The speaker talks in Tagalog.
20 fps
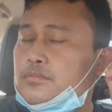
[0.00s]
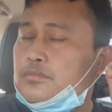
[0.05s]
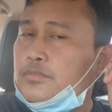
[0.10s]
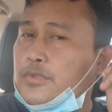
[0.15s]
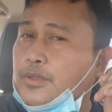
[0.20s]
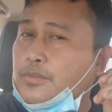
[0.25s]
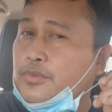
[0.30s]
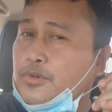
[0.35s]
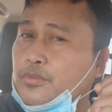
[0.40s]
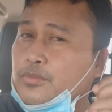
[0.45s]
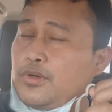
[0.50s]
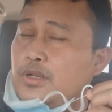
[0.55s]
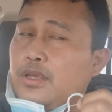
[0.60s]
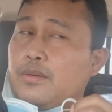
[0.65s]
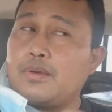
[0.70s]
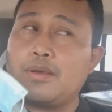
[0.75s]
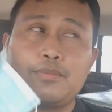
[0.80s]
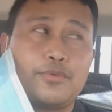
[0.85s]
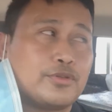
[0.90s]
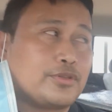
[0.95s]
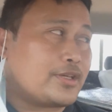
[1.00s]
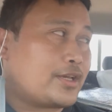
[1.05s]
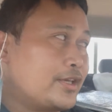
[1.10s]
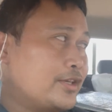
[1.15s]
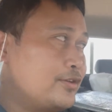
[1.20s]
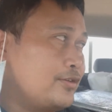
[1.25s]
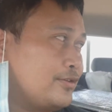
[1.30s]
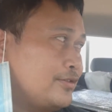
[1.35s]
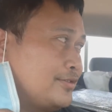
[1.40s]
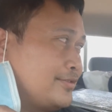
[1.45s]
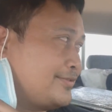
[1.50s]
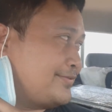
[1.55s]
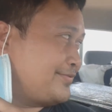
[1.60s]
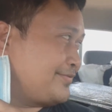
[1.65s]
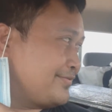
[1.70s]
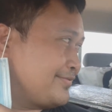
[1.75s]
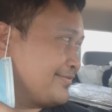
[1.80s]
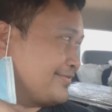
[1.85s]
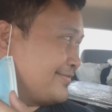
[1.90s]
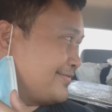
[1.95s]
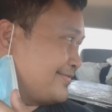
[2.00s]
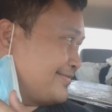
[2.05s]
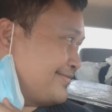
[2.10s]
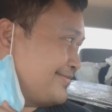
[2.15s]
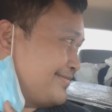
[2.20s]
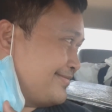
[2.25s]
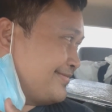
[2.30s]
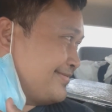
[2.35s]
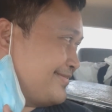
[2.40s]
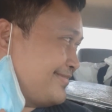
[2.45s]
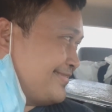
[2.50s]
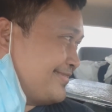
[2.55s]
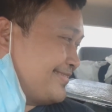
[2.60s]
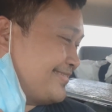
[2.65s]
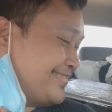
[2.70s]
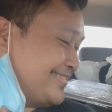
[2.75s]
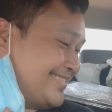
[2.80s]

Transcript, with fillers: may problema po tayo ah.